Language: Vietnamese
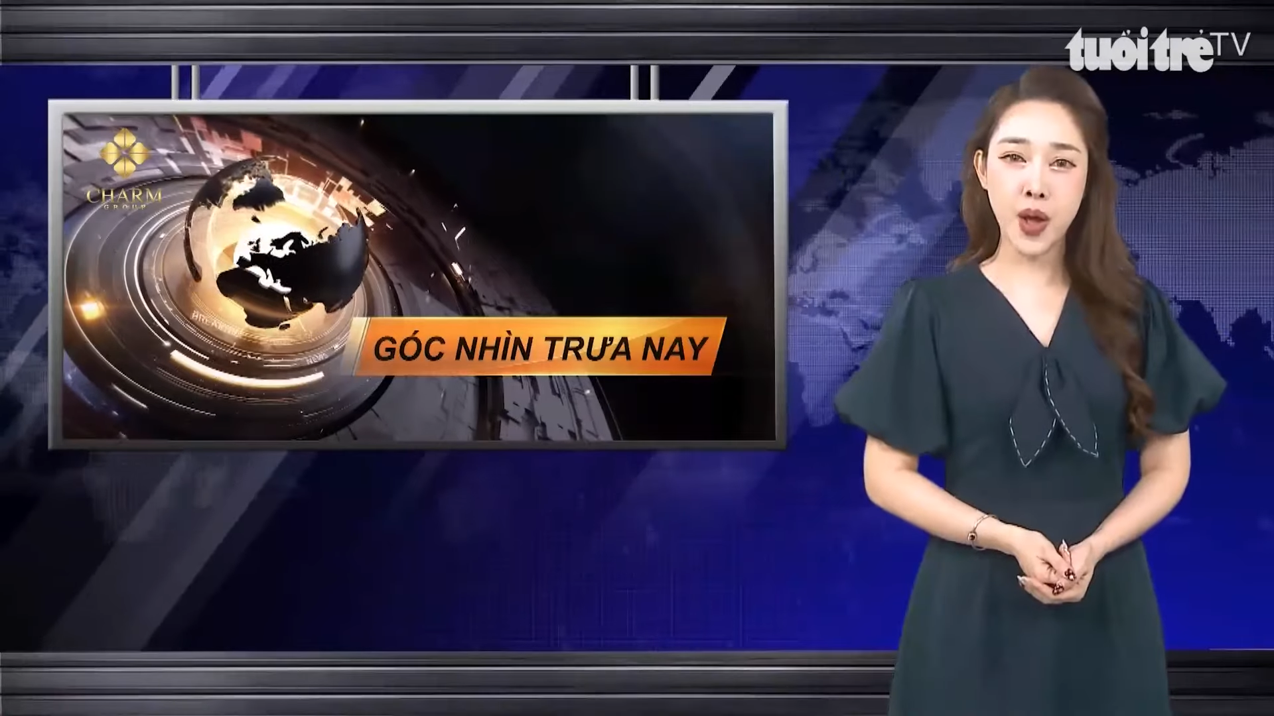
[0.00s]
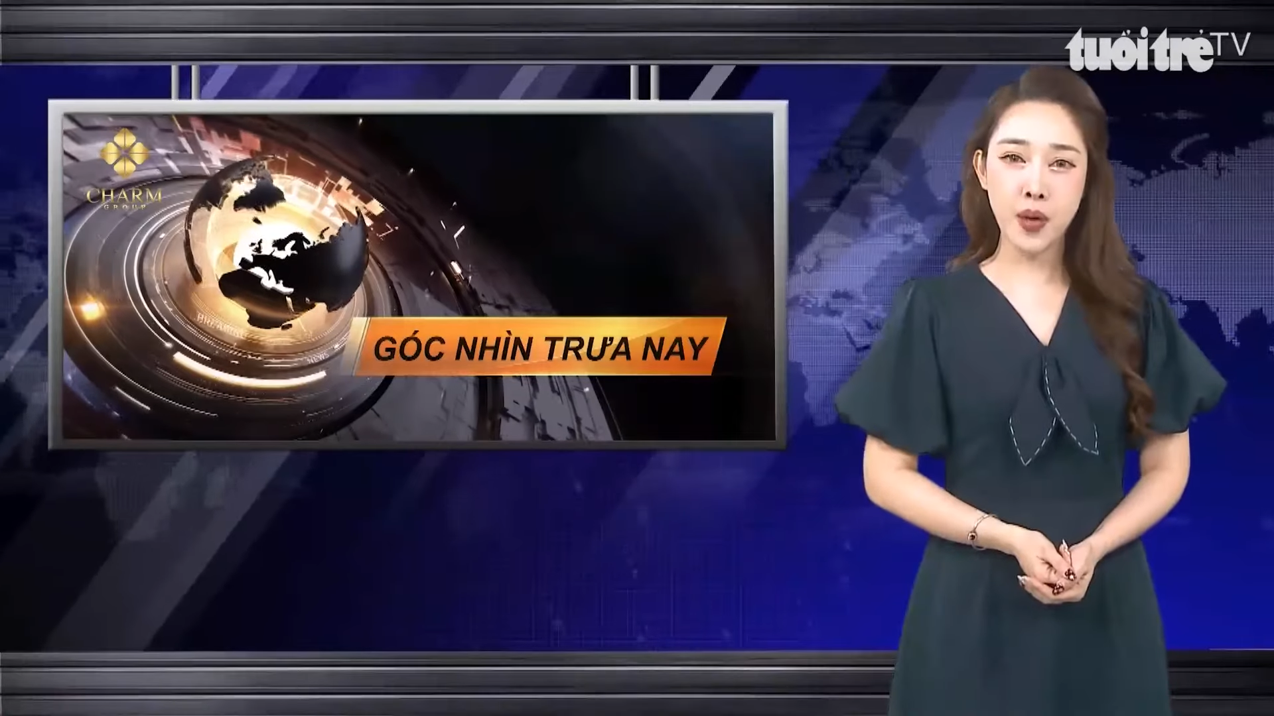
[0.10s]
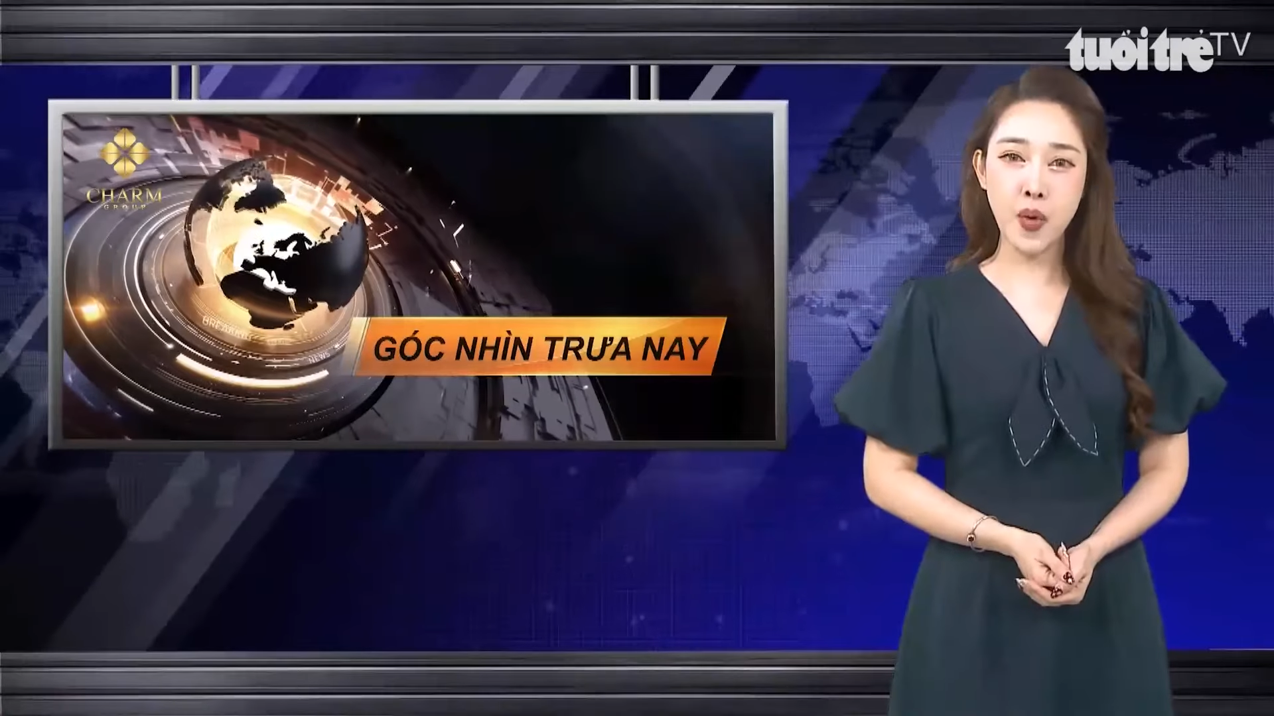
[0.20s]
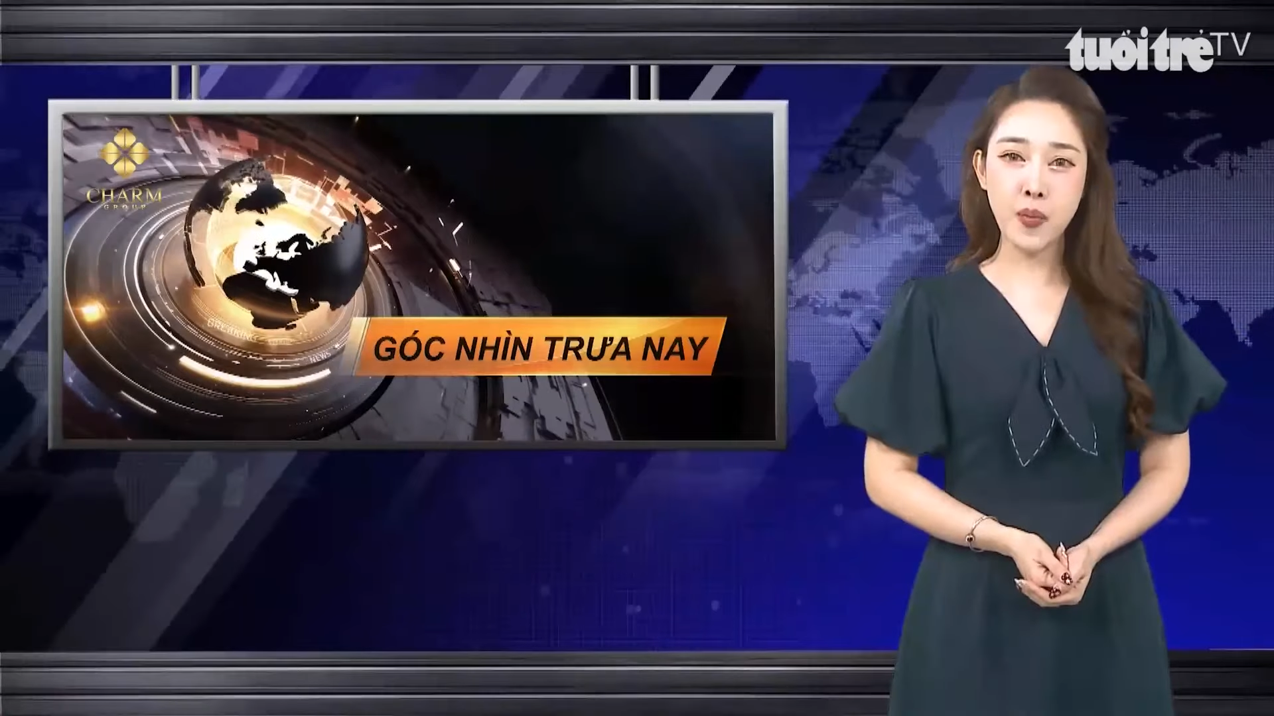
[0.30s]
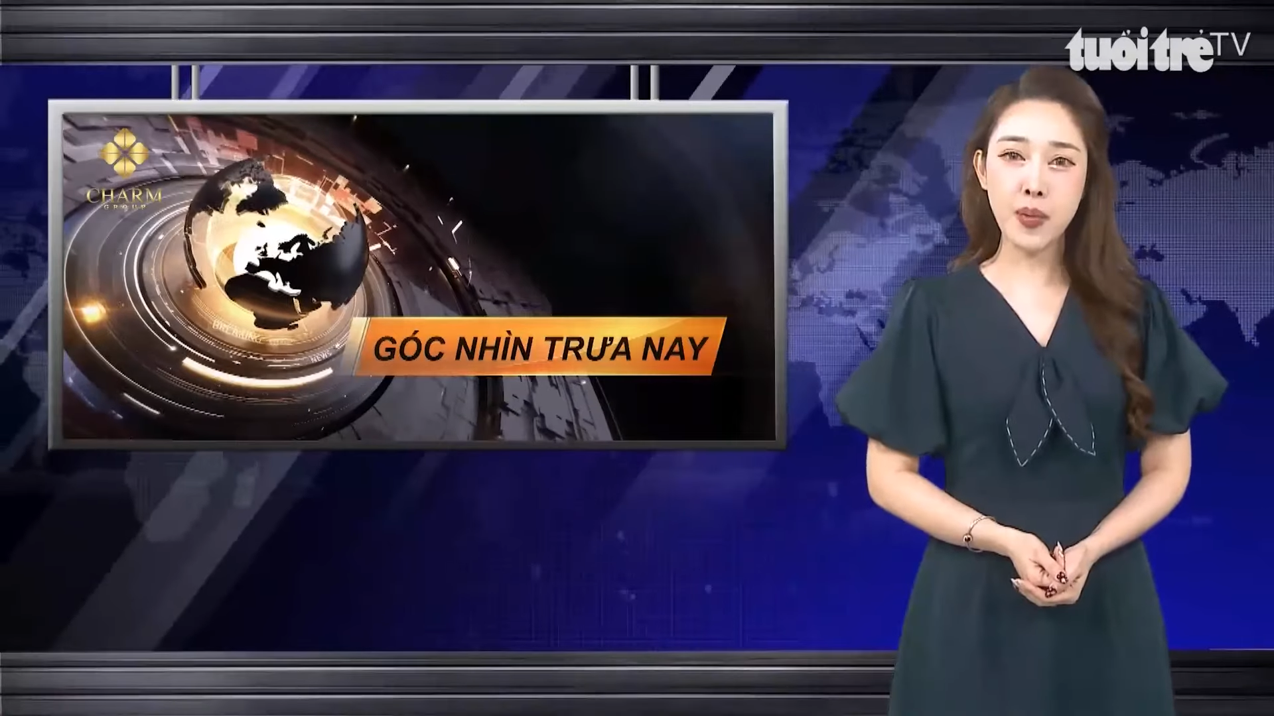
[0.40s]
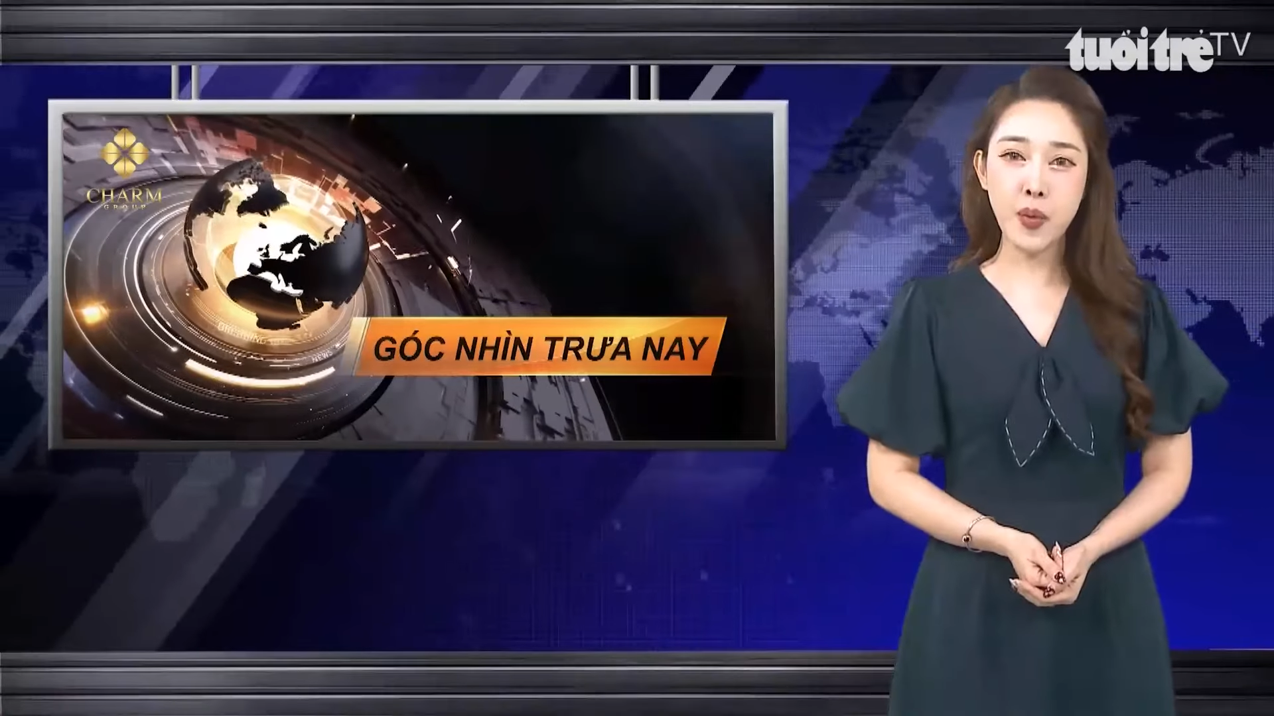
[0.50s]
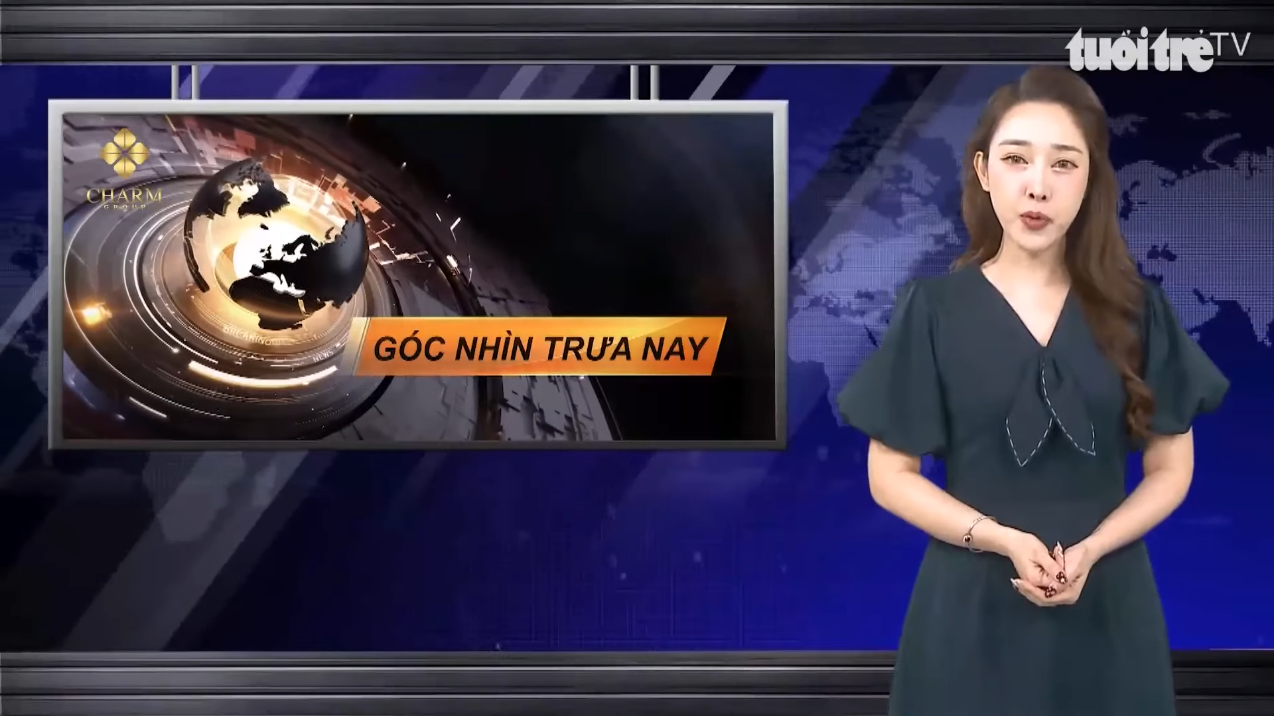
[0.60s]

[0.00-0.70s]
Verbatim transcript: 41